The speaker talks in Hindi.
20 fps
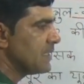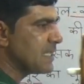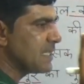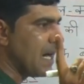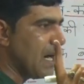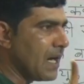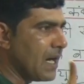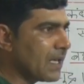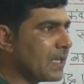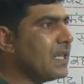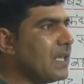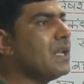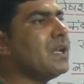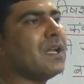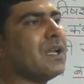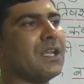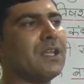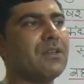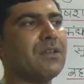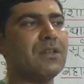जहांगीर
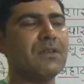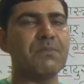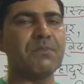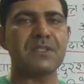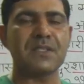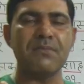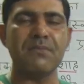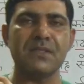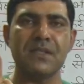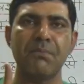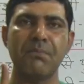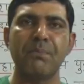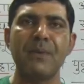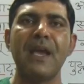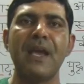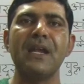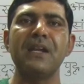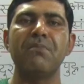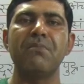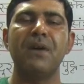ने सबसे
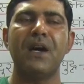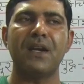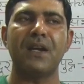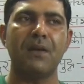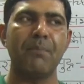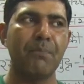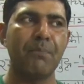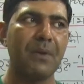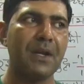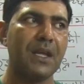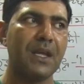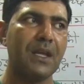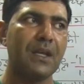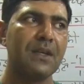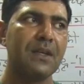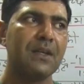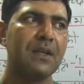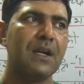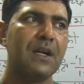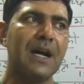पहली बार अपने
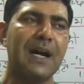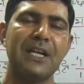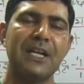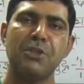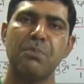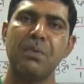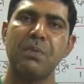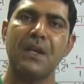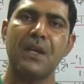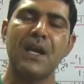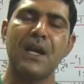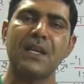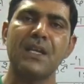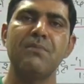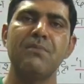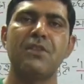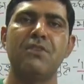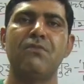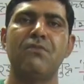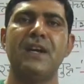हाथ पे राखी
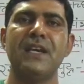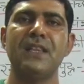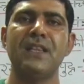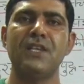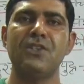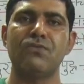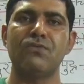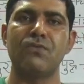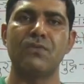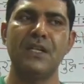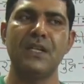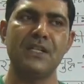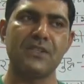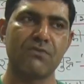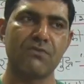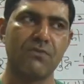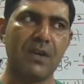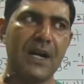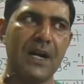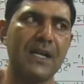बंधवाई थी स्टूडेंट्स
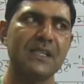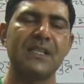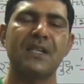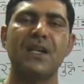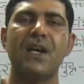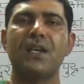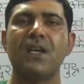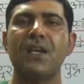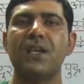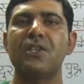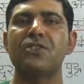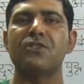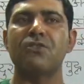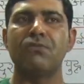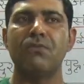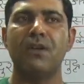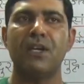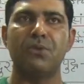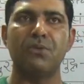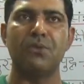वहां से राखी की
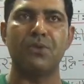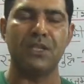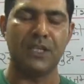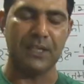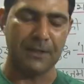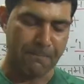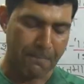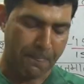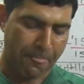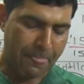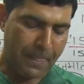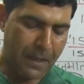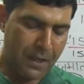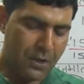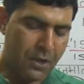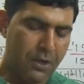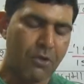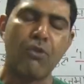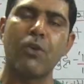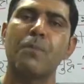शुरुआत होती है
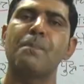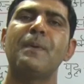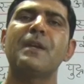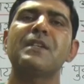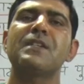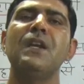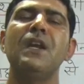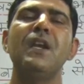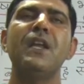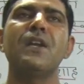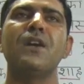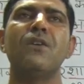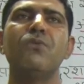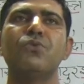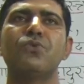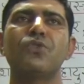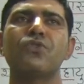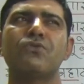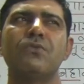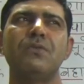और पर्सनली
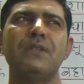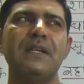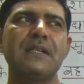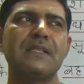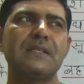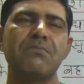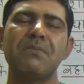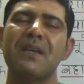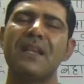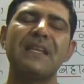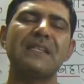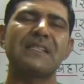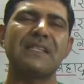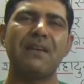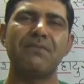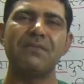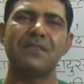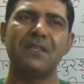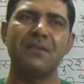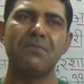कहूँ तो स्टूडेंट्स मेरे
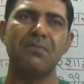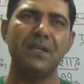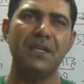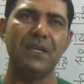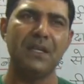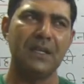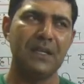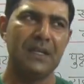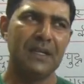हिसाब से भी